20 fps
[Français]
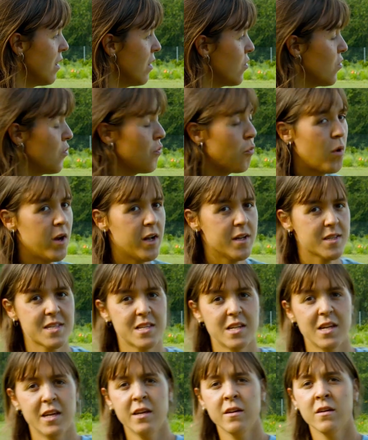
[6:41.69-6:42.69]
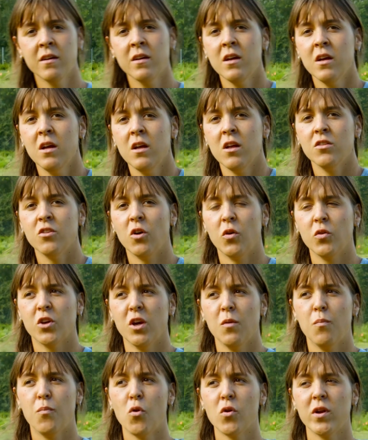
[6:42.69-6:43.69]
du foin ensilé. Donc,
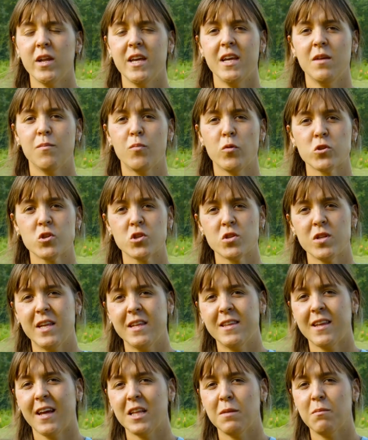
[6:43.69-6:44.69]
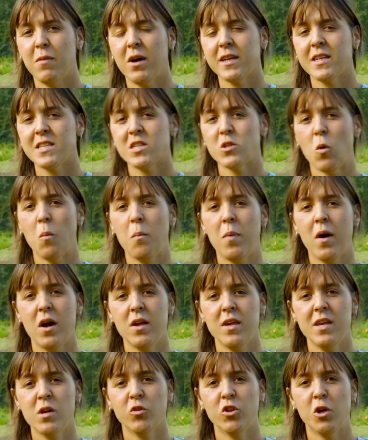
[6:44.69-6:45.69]
euh, pour les, pour les traitements qui sont
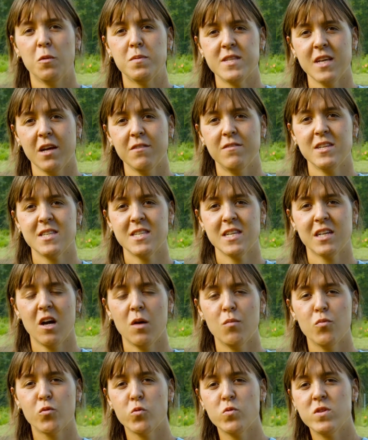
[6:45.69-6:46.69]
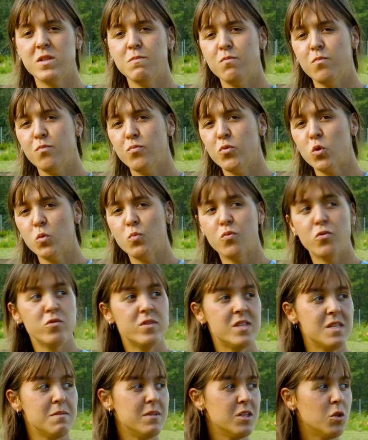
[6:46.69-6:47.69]
paillés, on observe des écarts beaucoup, beaucoup
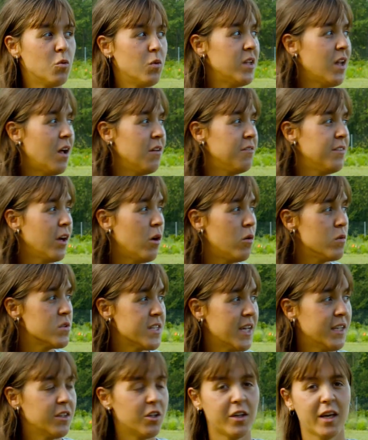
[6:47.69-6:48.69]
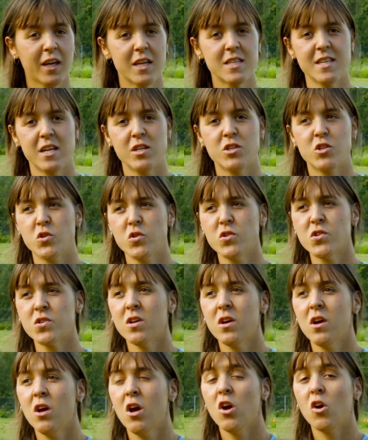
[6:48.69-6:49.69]
plus diminués d'environ 5 degrés
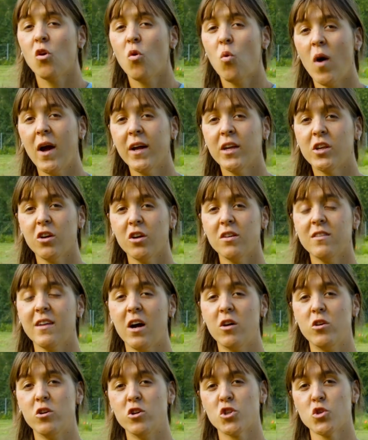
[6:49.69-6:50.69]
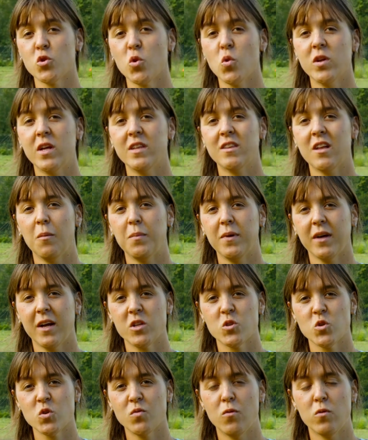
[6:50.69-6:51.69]
Celsius, quoique dans le jour, les
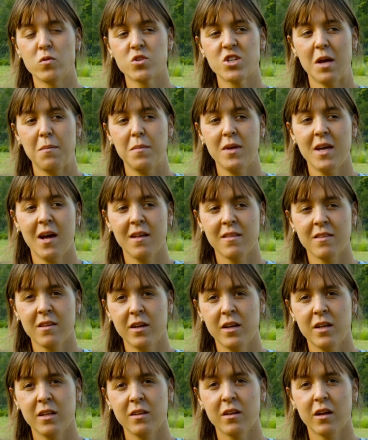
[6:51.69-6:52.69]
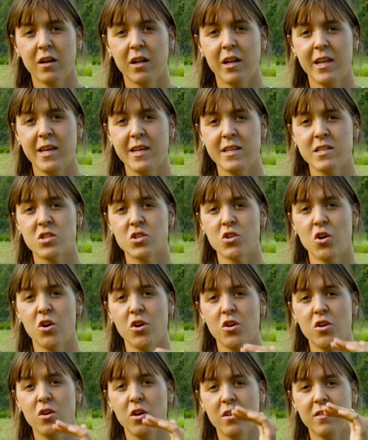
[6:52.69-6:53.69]
températures vont jamais atteindre les
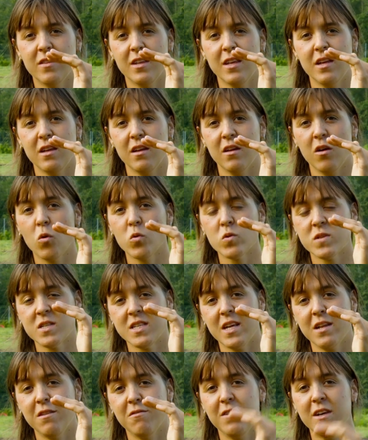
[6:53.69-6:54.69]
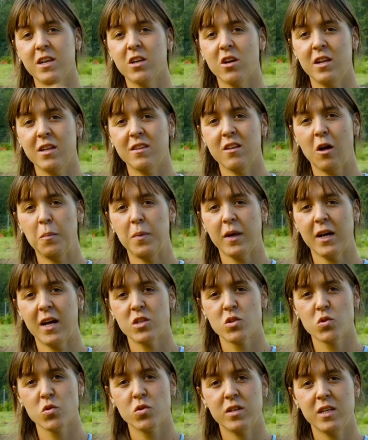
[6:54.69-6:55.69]
seuils des, aussi élevés que les
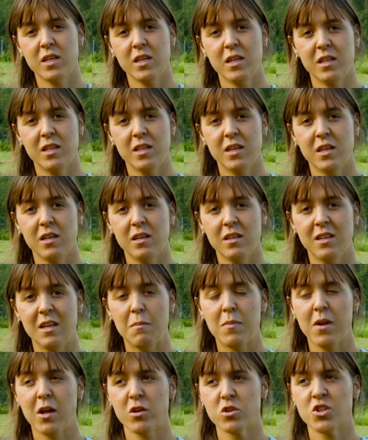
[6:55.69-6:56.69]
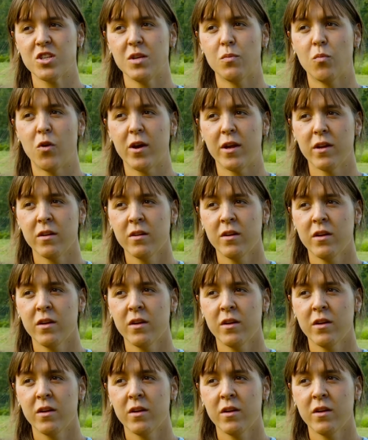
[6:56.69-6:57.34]
températures des, des planches témoins.